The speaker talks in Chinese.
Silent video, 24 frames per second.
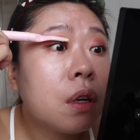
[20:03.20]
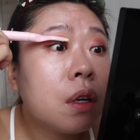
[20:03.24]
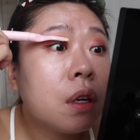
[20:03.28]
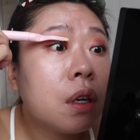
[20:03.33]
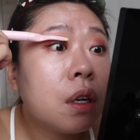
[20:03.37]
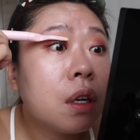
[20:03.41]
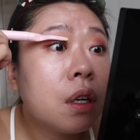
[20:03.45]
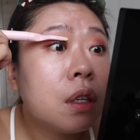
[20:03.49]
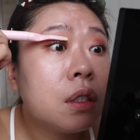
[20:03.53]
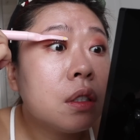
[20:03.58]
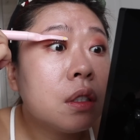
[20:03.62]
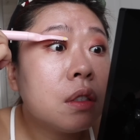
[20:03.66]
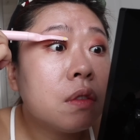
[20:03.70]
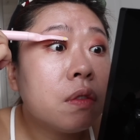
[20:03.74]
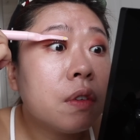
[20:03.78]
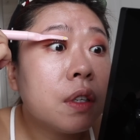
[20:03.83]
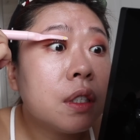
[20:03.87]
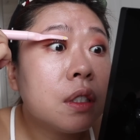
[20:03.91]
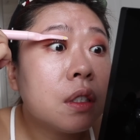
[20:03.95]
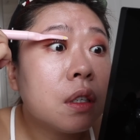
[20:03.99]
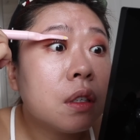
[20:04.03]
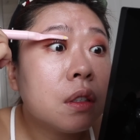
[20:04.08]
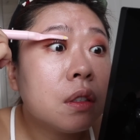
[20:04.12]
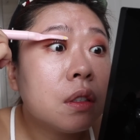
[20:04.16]
了二十
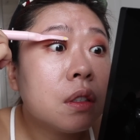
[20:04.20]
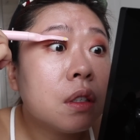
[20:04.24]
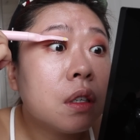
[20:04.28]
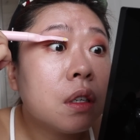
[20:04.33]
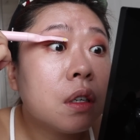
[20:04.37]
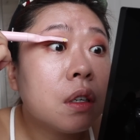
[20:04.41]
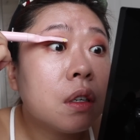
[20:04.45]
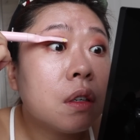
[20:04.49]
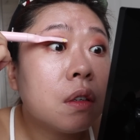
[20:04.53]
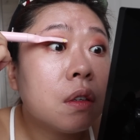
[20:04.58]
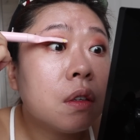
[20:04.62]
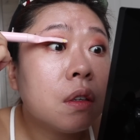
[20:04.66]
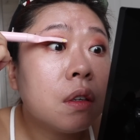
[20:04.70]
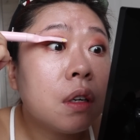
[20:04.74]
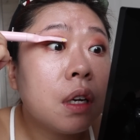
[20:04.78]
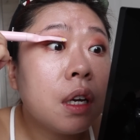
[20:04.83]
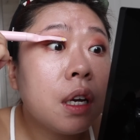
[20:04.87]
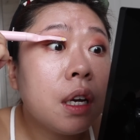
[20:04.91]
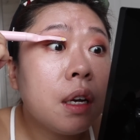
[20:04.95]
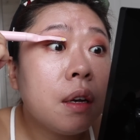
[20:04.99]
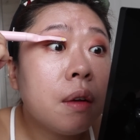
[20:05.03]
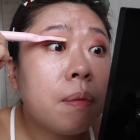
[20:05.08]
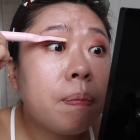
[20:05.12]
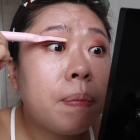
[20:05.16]
分钟之后，
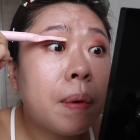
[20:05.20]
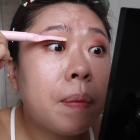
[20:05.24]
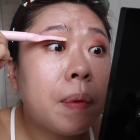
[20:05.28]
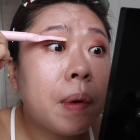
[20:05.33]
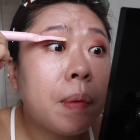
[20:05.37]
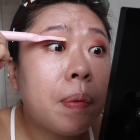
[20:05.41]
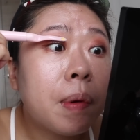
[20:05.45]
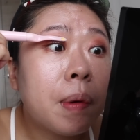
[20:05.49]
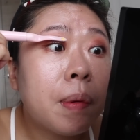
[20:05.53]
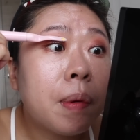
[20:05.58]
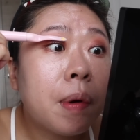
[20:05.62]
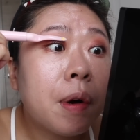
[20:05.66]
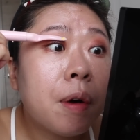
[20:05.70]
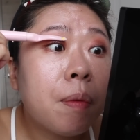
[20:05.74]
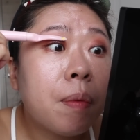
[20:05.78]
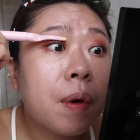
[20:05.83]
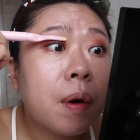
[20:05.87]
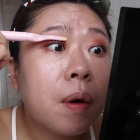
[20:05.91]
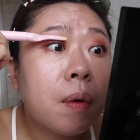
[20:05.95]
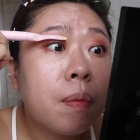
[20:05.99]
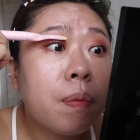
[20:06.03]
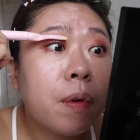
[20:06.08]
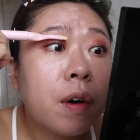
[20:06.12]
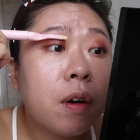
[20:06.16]
哎，砰砰砰嘣
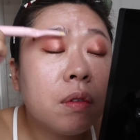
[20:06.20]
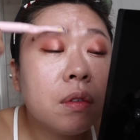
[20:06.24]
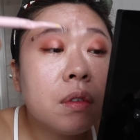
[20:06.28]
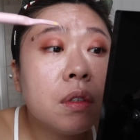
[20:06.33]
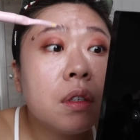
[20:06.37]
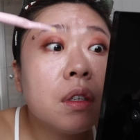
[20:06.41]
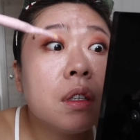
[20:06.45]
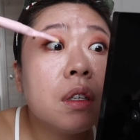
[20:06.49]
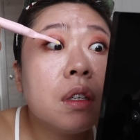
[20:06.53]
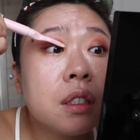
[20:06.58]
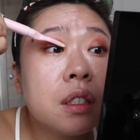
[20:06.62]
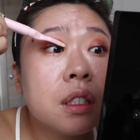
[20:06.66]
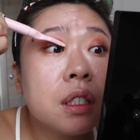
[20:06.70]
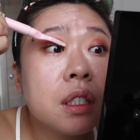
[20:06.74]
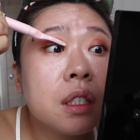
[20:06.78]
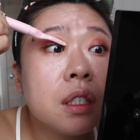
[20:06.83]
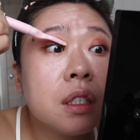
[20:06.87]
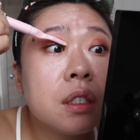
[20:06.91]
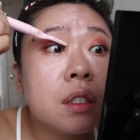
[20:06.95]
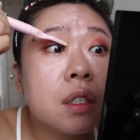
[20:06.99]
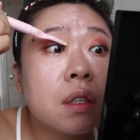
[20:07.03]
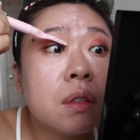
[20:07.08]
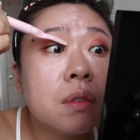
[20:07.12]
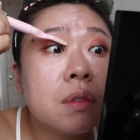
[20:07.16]
嘣嘣，
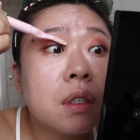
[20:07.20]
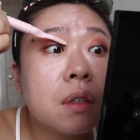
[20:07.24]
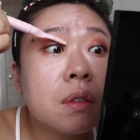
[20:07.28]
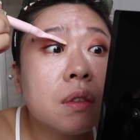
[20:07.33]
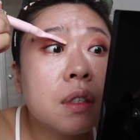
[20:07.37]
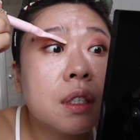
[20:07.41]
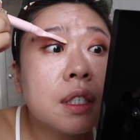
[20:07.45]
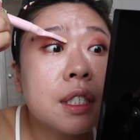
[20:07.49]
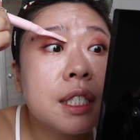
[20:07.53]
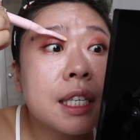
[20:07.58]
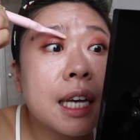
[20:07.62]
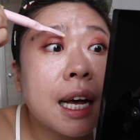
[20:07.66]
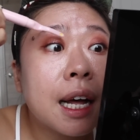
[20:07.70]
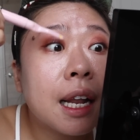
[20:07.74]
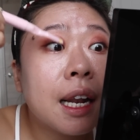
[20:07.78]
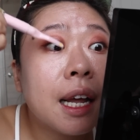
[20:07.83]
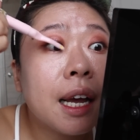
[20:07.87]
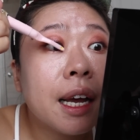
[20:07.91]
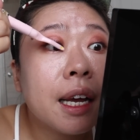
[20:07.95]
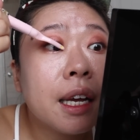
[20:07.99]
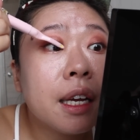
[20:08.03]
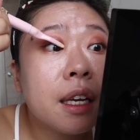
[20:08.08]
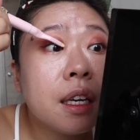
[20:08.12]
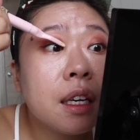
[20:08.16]
气冲冲的下
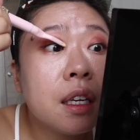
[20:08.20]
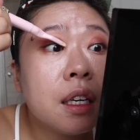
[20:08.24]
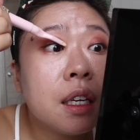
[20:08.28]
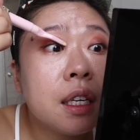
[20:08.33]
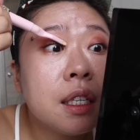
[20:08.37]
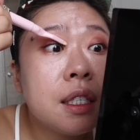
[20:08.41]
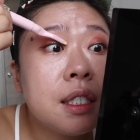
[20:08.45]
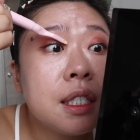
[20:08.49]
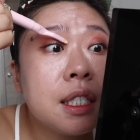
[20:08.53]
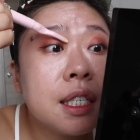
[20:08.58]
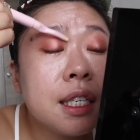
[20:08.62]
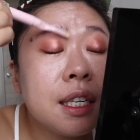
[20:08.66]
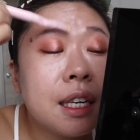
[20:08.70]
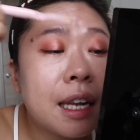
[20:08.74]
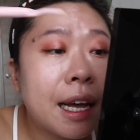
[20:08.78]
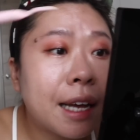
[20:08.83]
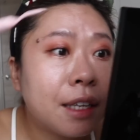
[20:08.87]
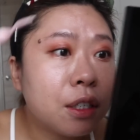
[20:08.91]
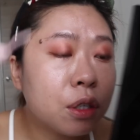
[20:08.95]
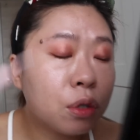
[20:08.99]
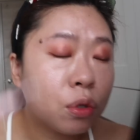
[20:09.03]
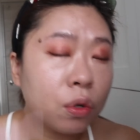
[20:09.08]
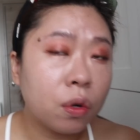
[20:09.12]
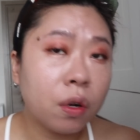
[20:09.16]
来，一进
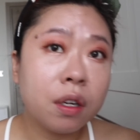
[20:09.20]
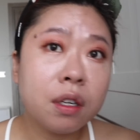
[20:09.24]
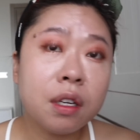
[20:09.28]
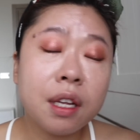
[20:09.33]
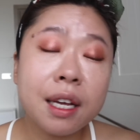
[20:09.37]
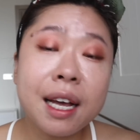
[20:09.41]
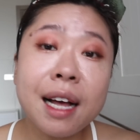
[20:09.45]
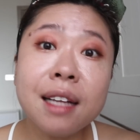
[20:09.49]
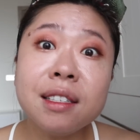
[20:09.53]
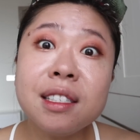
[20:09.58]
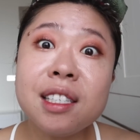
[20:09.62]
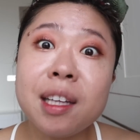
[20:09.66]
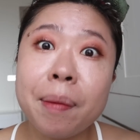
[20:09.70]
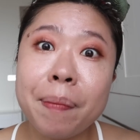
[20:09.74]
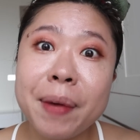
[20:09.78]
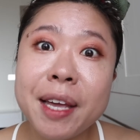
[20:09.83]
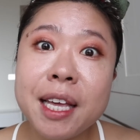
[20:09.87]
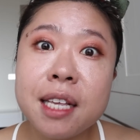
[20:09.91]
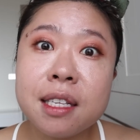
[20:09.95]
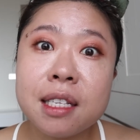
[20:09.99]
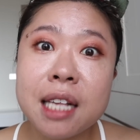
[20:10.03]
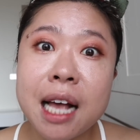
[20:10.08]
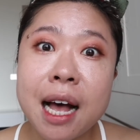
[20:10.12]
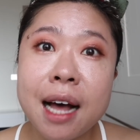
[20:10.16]
来就说：“你刚刚是什么
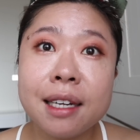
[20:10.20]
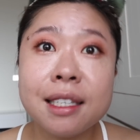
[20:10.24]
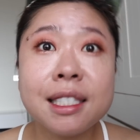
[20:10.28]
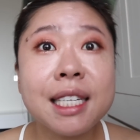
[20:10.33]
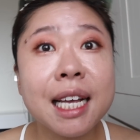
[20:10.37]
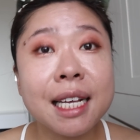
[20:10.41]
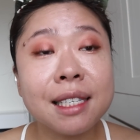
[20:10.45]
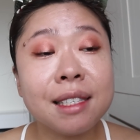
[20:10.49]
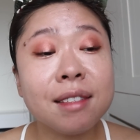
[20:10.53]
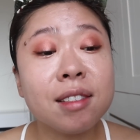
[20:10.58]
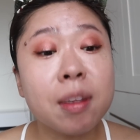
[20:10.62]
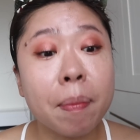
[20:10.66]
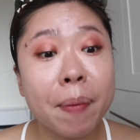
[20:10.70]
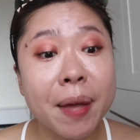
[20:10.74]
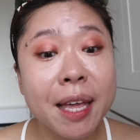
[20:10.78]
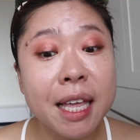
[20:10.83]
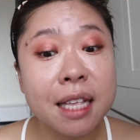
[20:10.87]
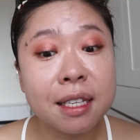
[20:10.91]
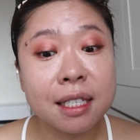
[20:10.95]
意思啊？你现在是什么意